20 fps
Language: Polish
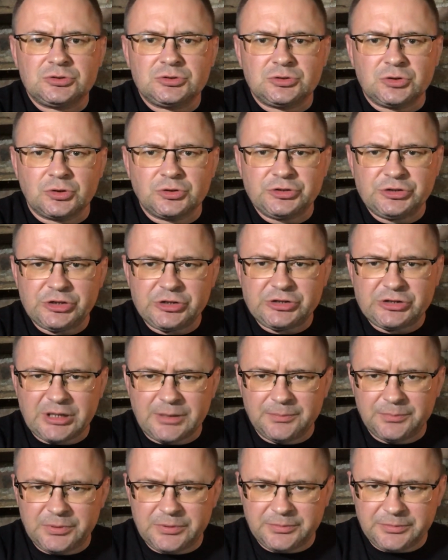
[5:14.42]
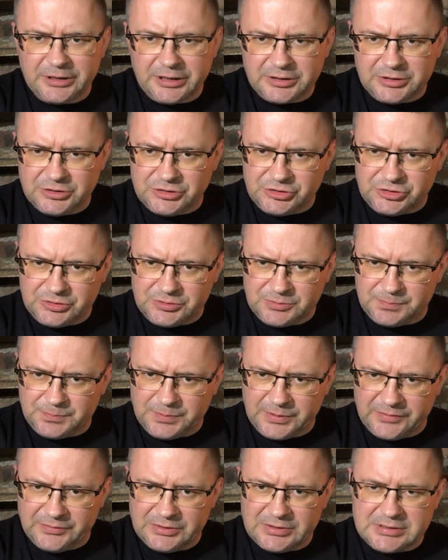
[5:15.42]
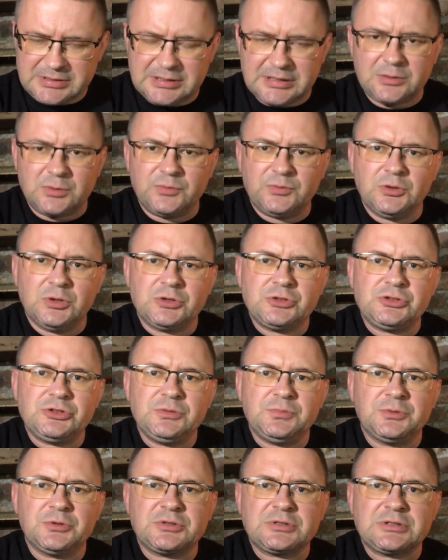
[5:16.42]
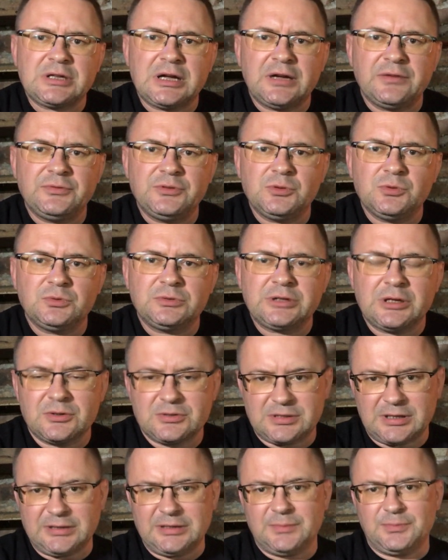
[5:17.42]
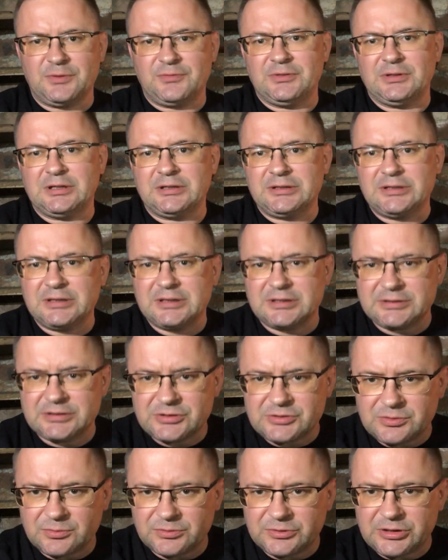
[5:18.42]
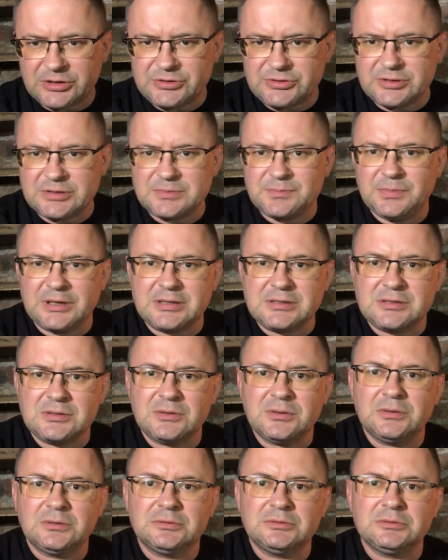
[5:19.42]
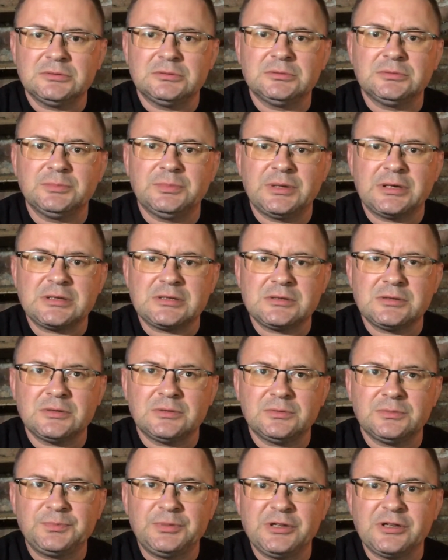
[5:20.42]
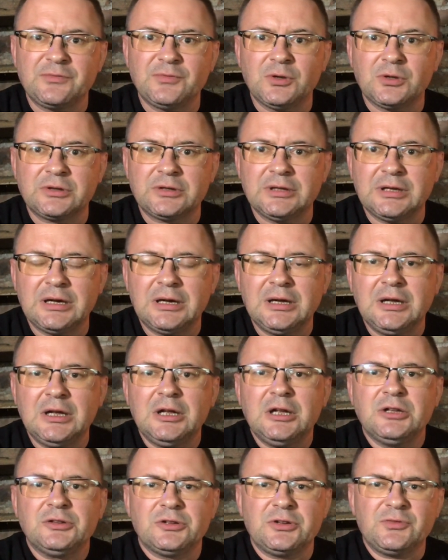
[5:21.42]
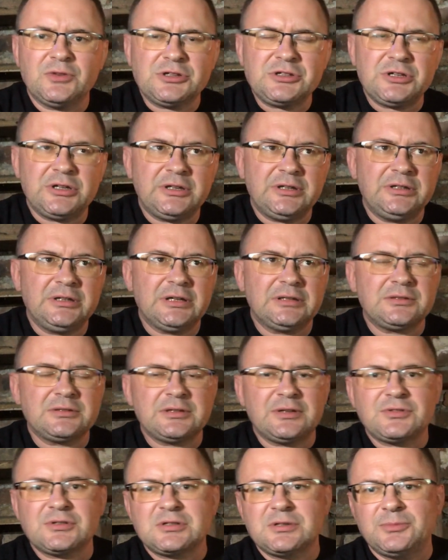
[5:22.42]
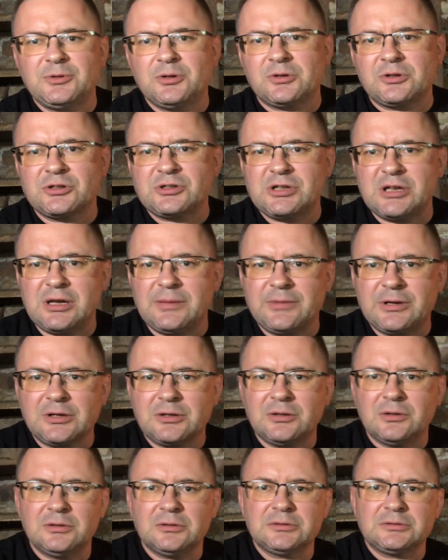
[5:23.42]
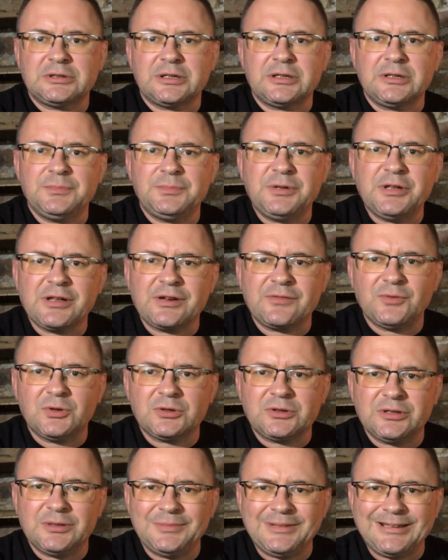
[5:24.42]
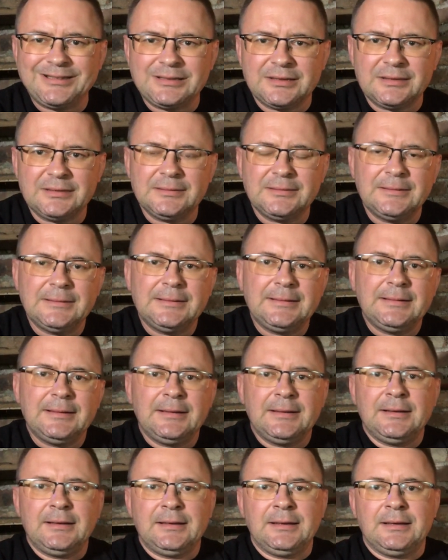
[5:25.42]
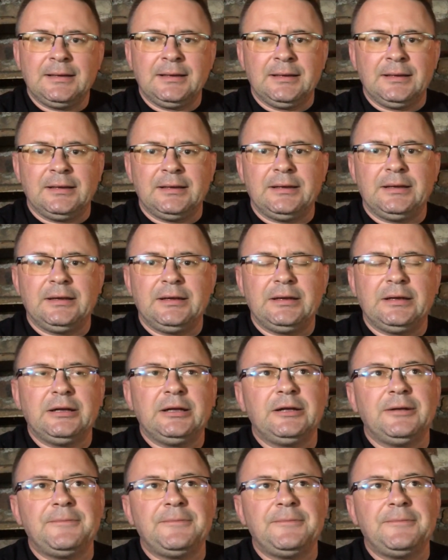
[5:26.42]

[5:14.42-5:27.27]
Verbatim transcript: co gdzieś tam bym jakiś pewien znak równości postawił. Ta ostatnia profanatyka zresztą też jest bardzo, e, bardzo pierwotna. No i właśnie ja to zawsze sobie określałem jako taki pierwotny metal, e,